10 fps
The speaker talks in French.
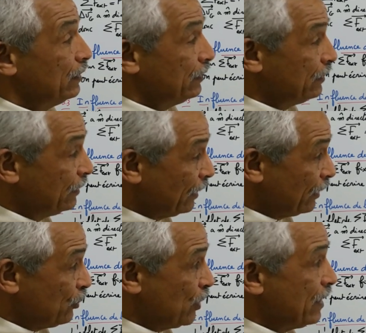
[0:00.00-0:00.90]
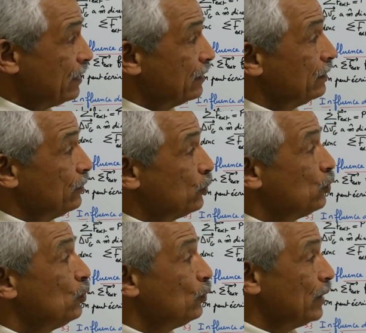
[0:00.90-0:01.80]
dirigé
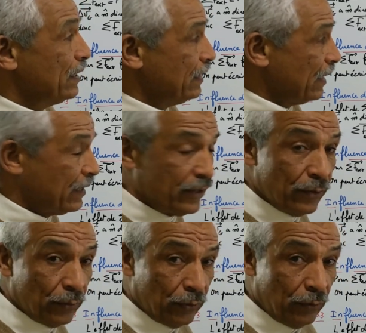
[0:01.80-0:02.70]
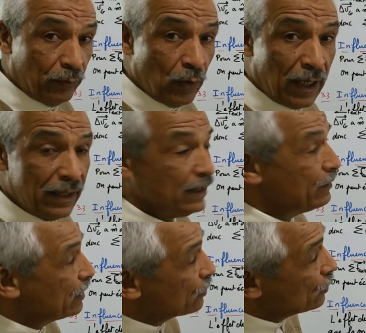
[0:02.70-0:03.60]
selon la direction du poids, ça
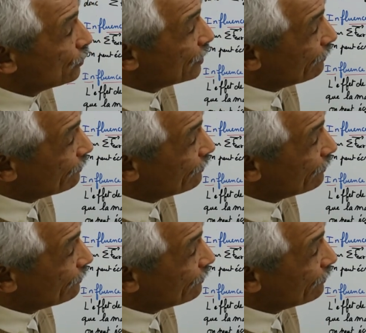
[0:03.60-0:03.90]
veut dire selon